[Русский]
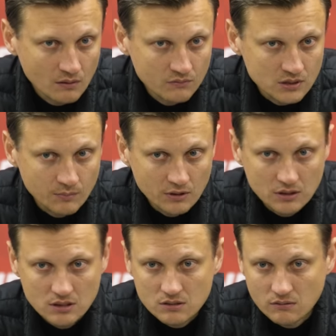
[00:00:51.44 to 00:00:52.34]

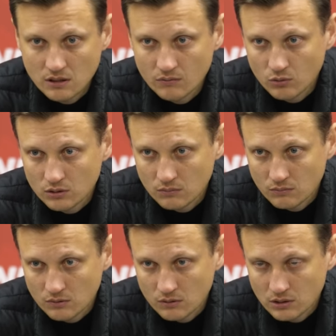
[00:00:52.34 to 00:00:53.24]
взаимодействия его
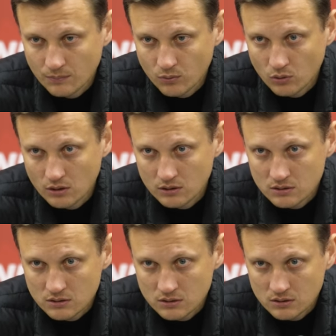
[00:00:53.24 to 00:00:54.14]
там на поле
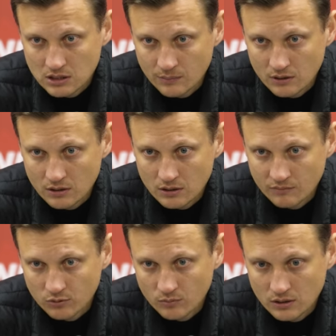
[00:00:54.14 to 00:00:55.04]
с тем или
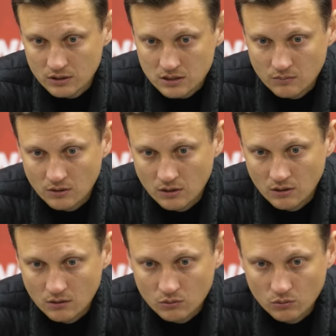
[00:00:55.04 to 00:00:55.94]
иным футболистом,
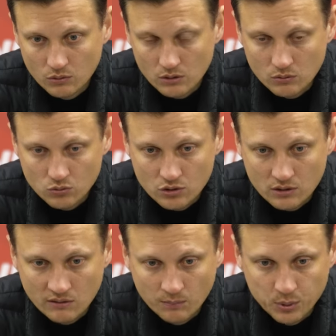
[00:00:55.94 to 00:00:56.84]
но это уже
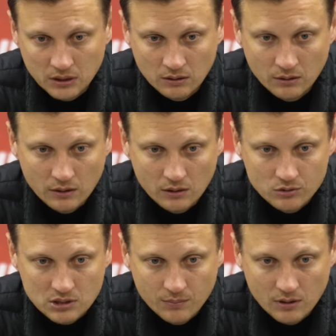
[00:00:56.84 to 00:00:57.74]
э, под конкретного
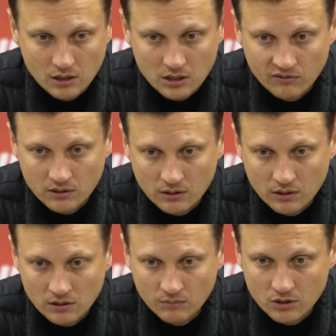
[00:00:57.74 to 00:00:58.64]
соперника в
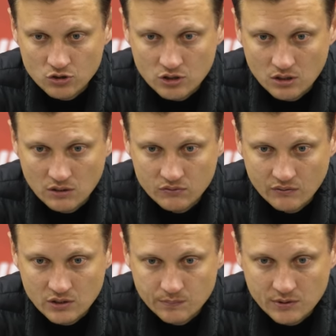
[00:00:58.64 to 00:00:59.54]
конкретный матч и в
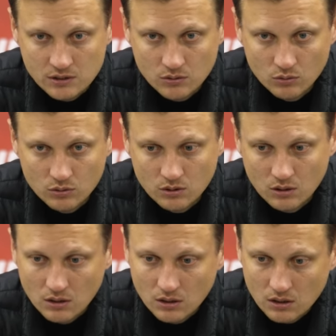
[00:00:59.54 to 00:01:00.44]
зависимости от
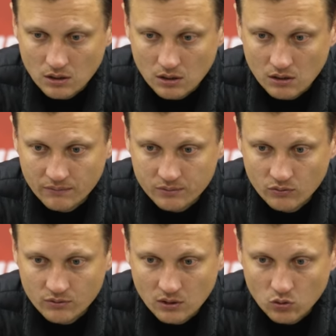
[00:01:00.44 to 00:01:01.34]
э, в
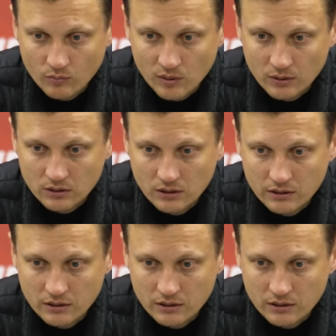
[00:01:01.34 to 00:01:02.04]
той, в какой мы модели